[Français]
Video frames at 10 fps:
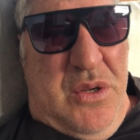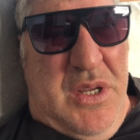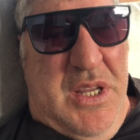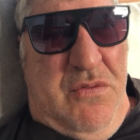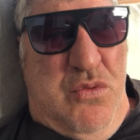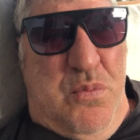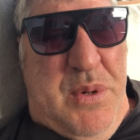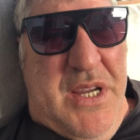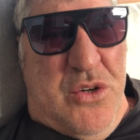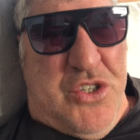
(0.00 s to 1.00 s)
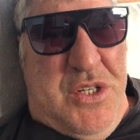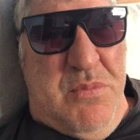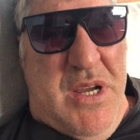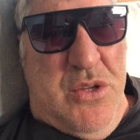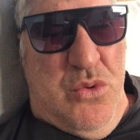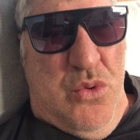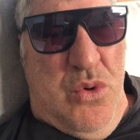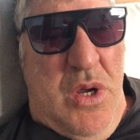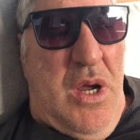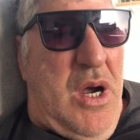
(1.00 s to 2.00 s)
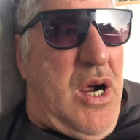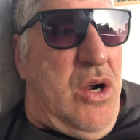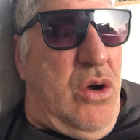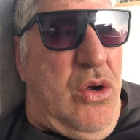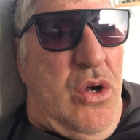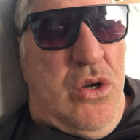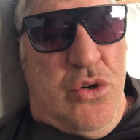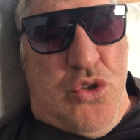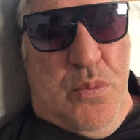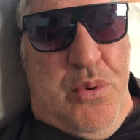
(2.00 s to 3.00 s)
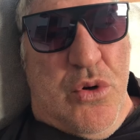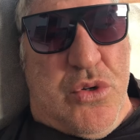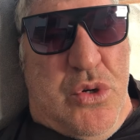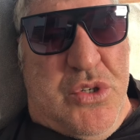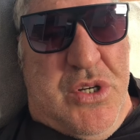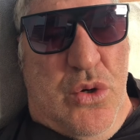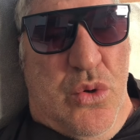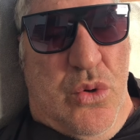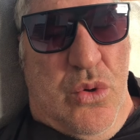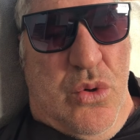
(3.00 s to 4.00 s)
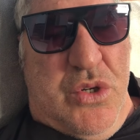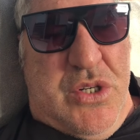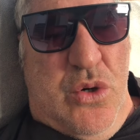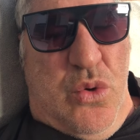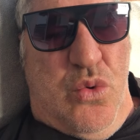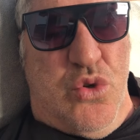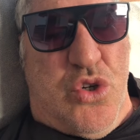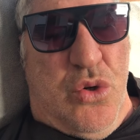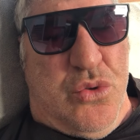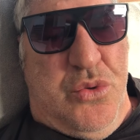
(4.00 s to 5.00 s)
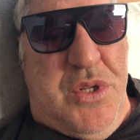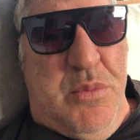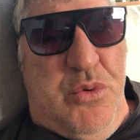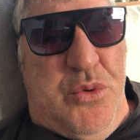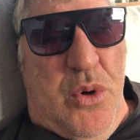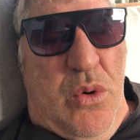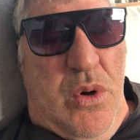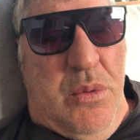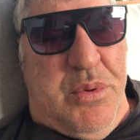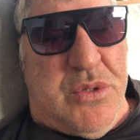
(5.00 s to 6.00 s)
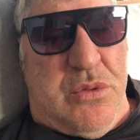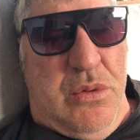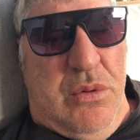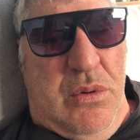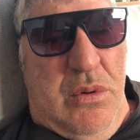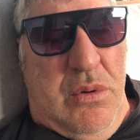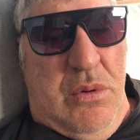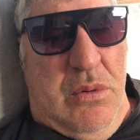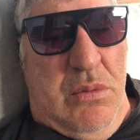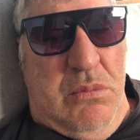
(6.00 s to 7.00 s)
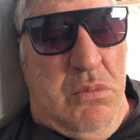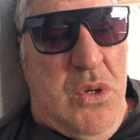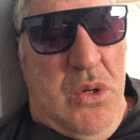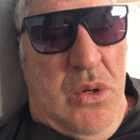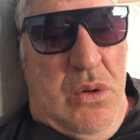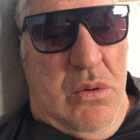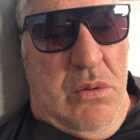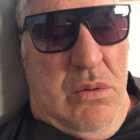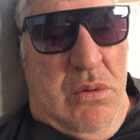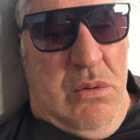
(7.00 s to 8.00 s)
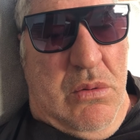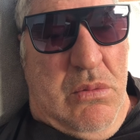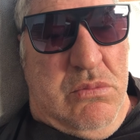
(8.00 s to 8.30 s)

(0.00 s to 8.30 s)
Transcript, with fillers: il vous paye en Shiba Inu. Alors, je pense que c'est le, c'est le coup de chance du débutant, hein, parce que euh,